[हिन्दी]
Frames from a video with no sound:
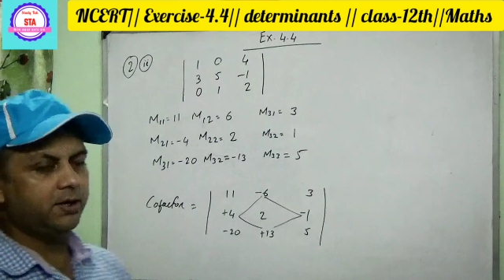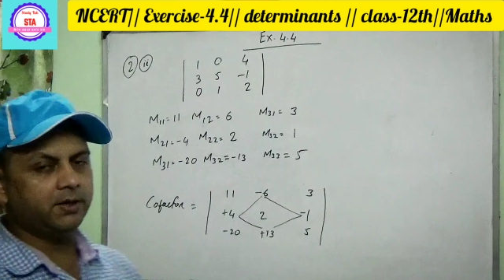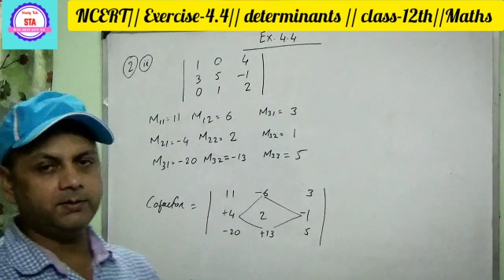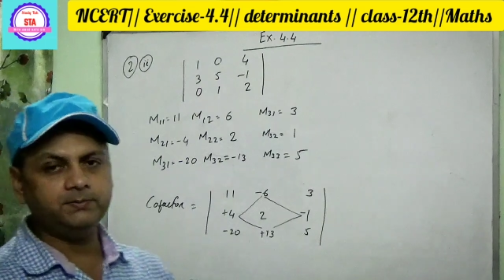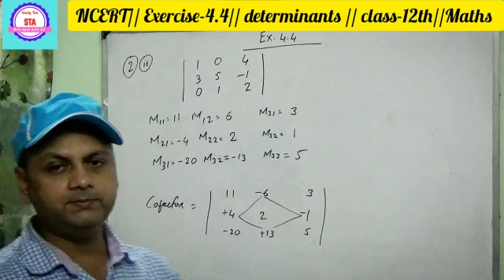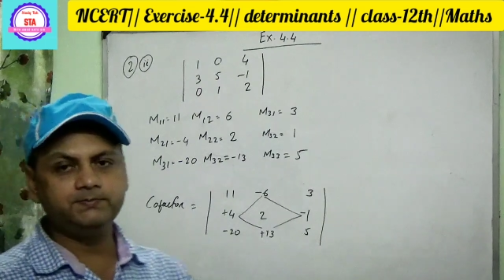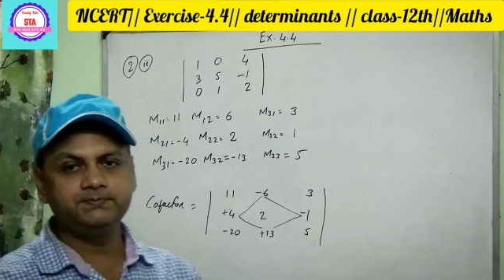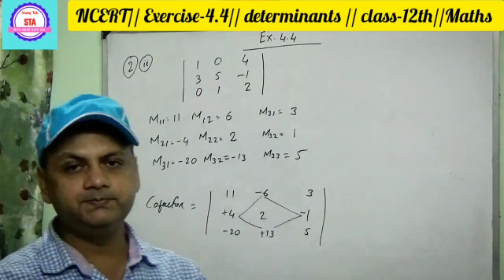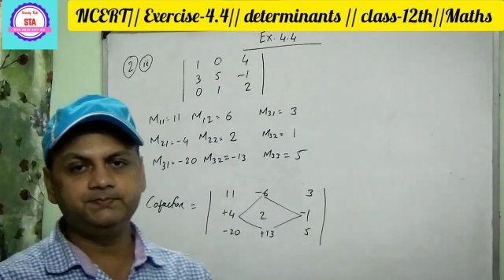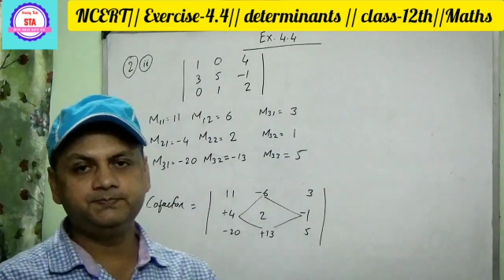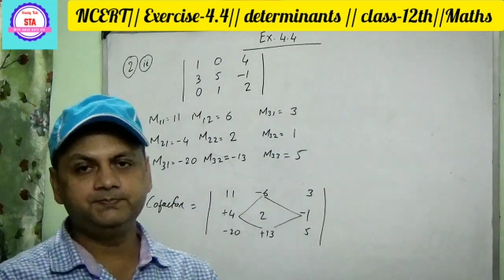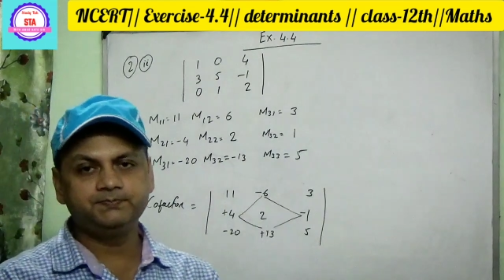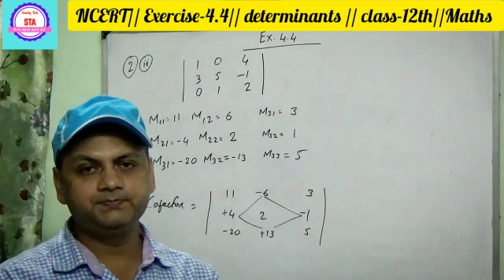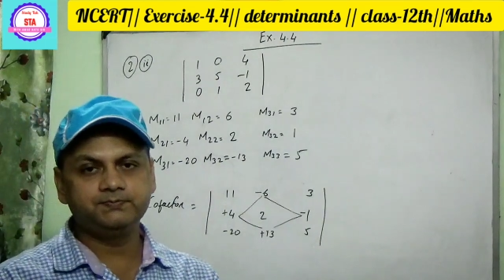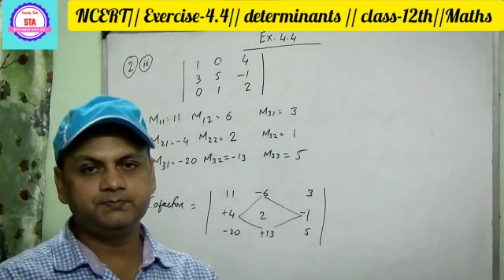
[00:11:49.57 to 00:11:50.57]
बन गया
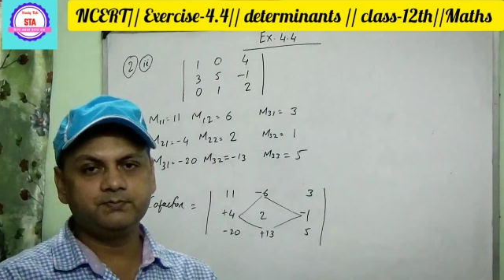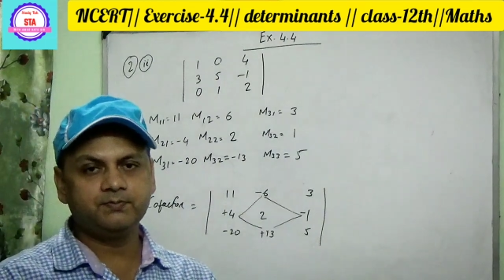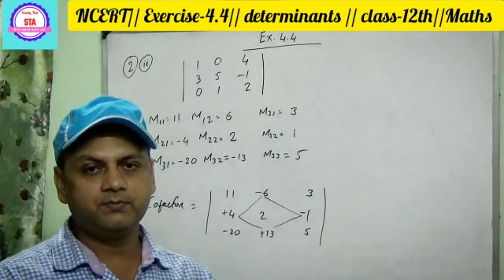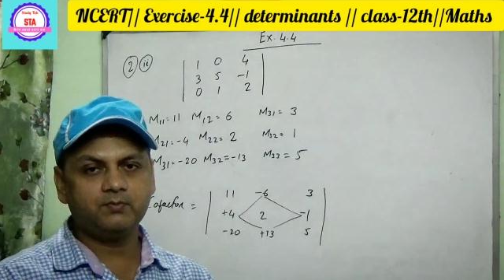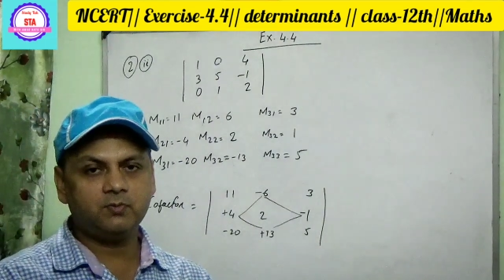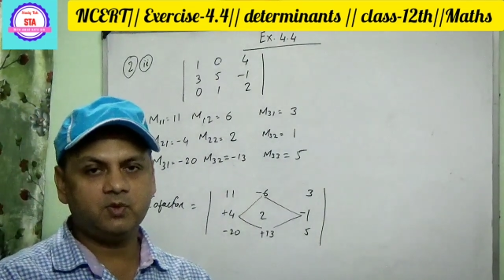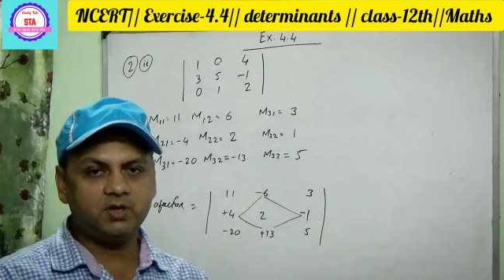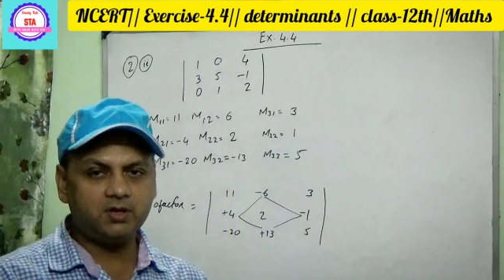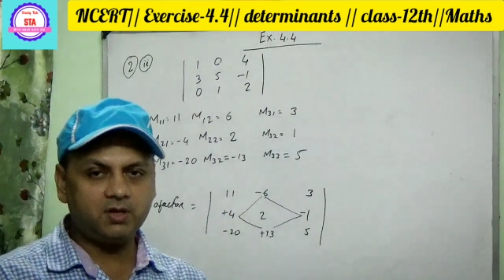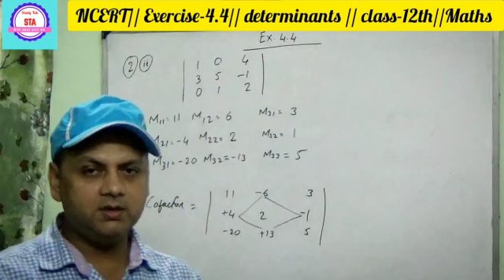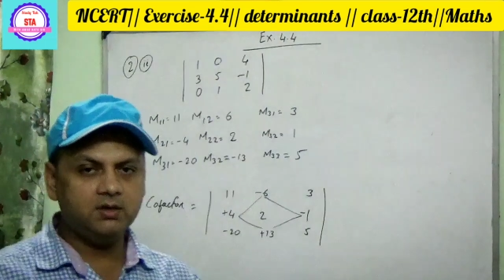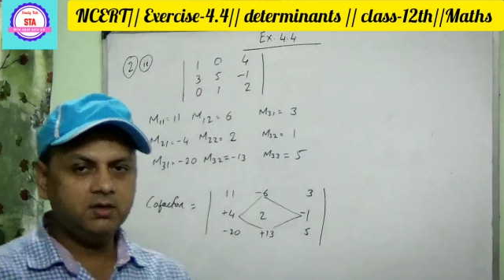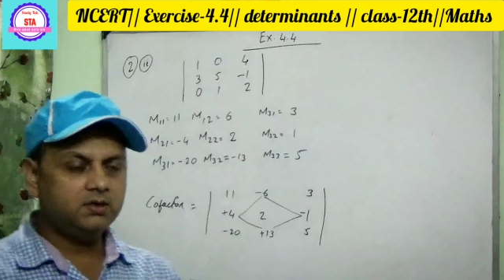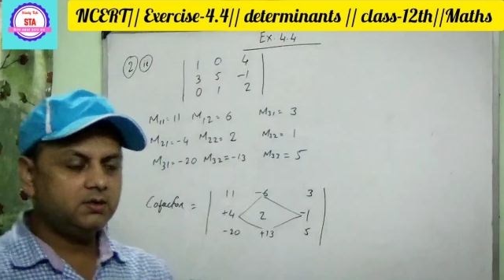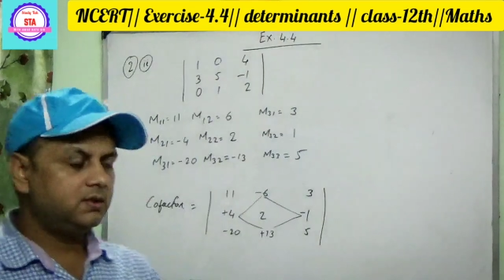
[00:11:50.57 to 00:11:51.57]
ठीक है
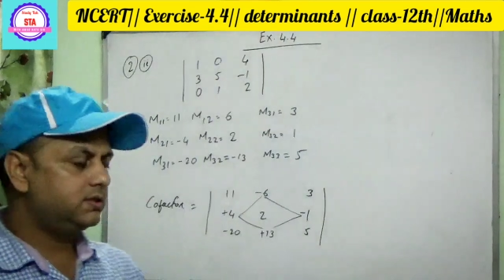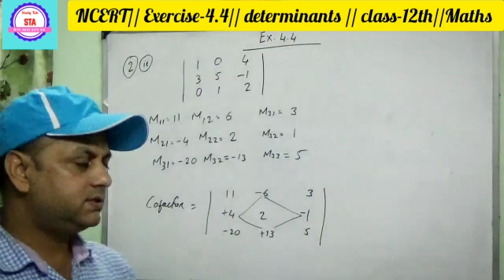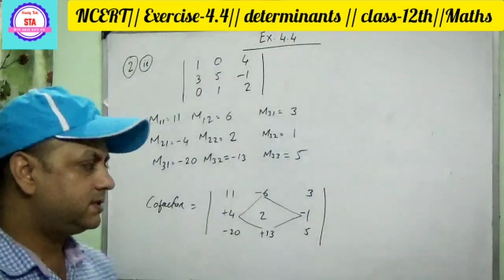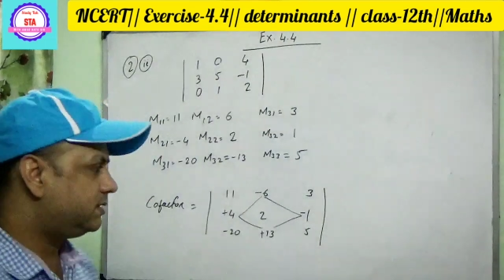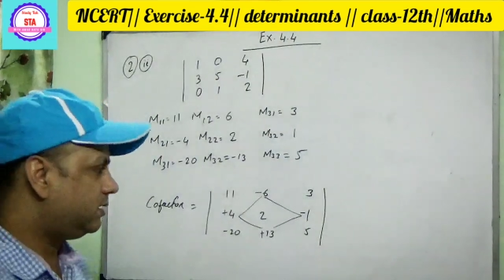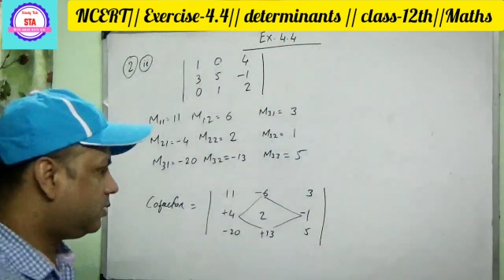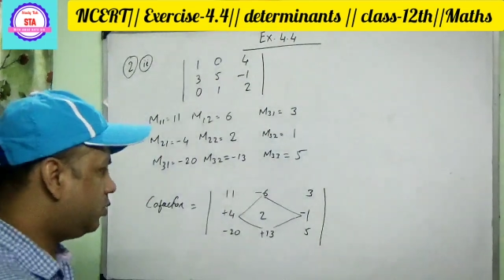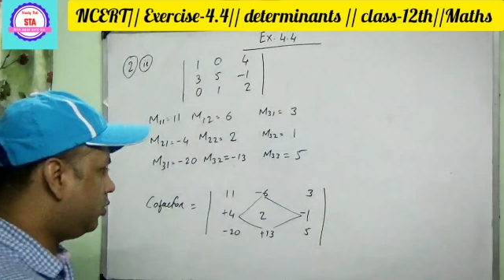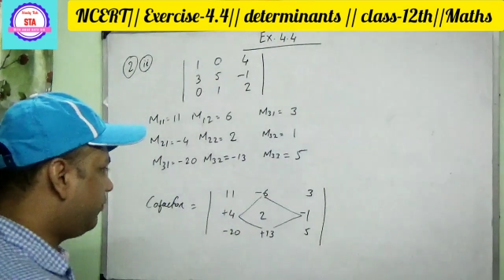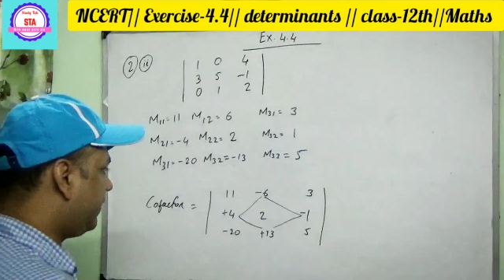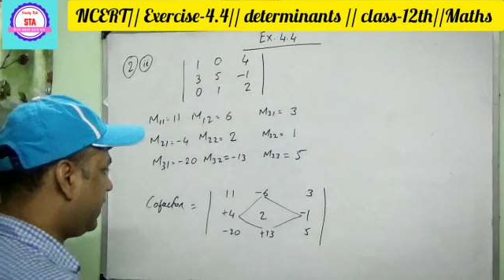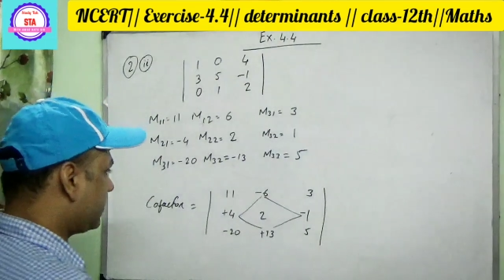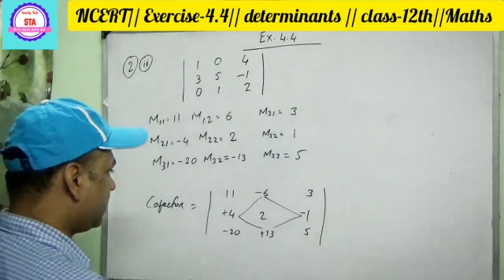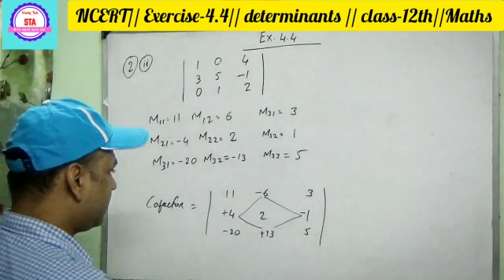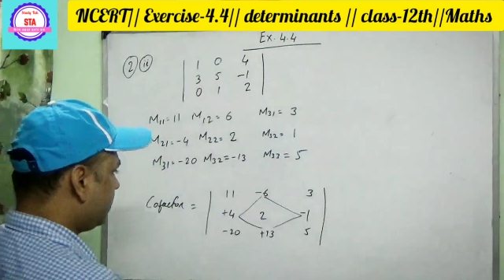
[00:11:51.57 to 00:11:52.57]
दिस इज द को
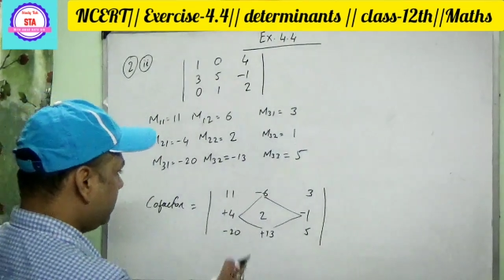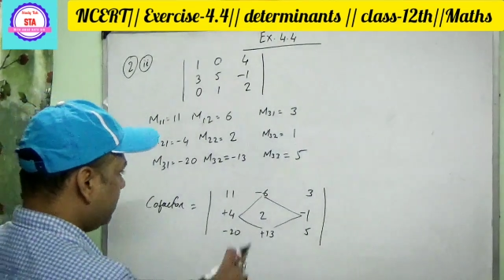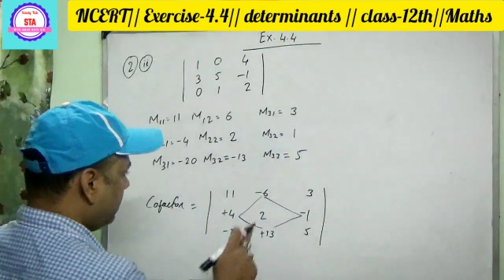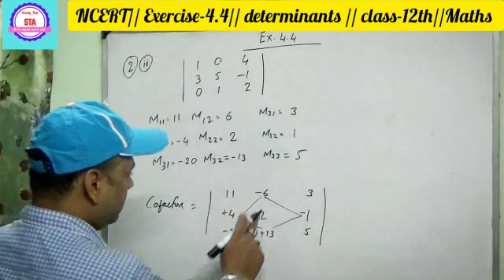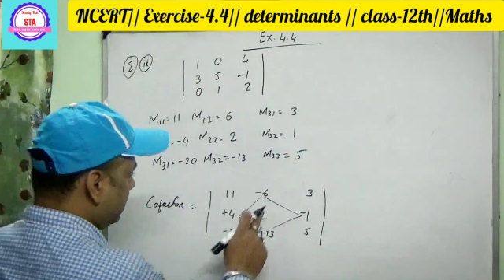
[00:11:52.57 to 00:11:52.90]
फैक्टर